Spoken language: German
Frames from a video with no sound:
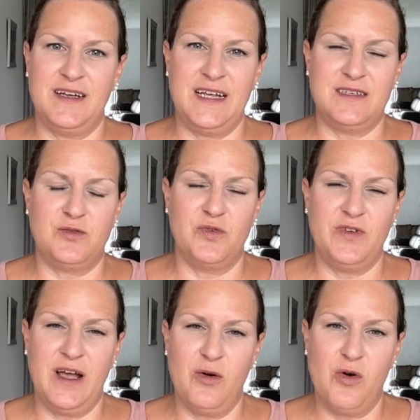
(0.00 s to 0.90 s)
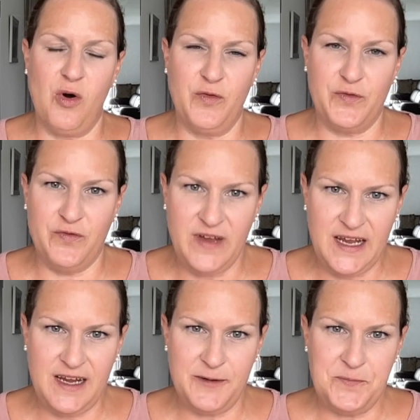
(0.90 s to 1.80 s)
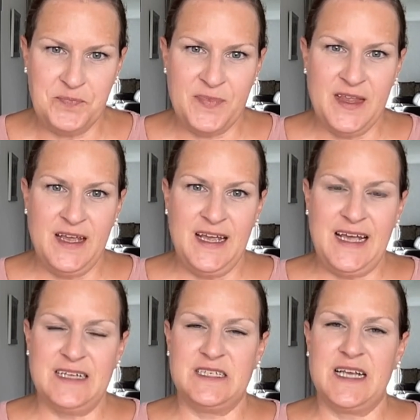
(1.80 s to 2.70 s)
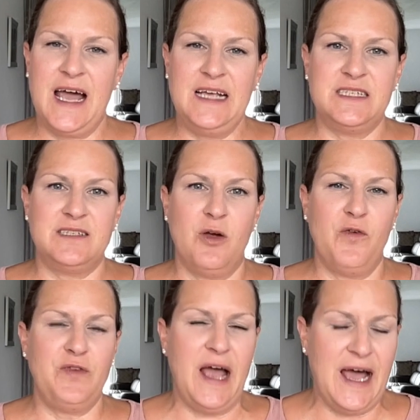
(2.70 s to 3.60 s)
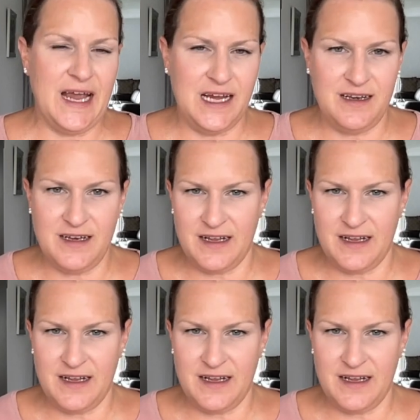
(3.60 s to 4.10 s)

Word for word: es tut auch oft weh es reißt oft ein,